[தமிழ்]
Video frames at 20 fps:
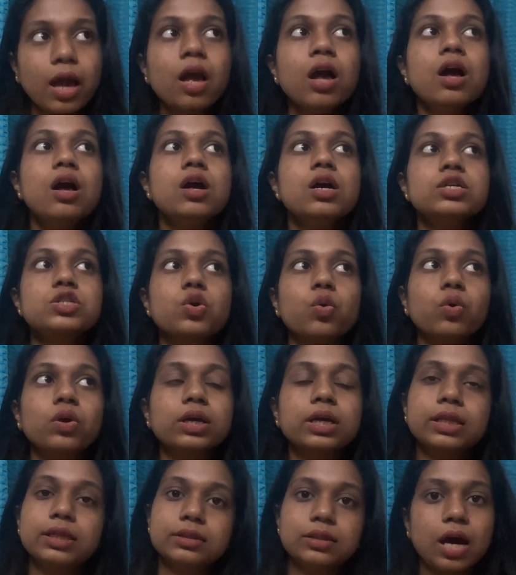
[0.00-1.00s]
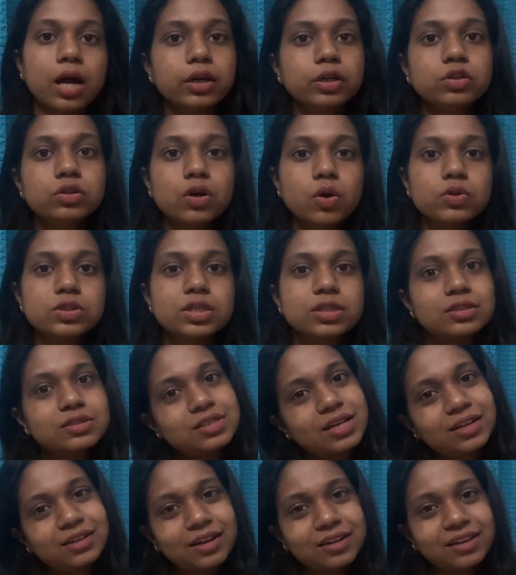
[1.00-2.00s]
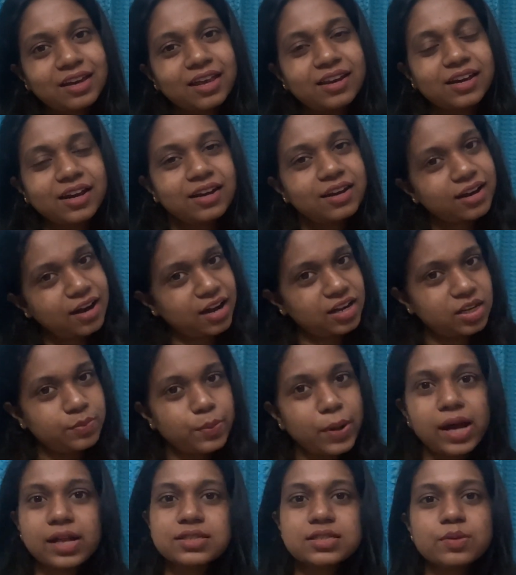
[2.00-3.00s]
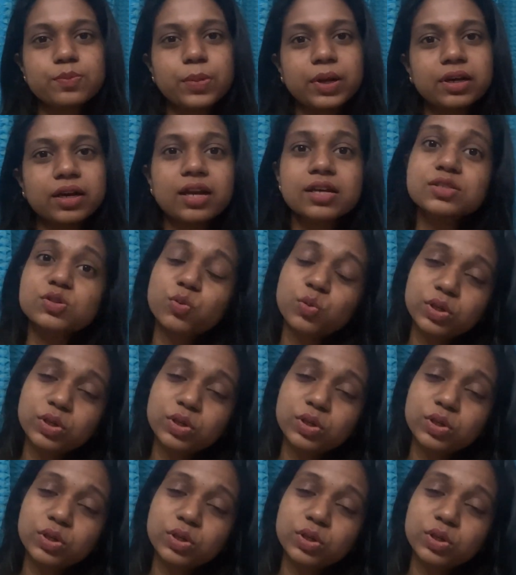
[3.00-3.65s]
ஸோ உங்களுக்கு இதை தாண்டியும் டவுட்ஸ் இருந்துச்சுன்னா நீங்கள் கேளுங்க நான் கண்டிப்பாக ஆன்சர் பண்ணுறேன் ஸோ யா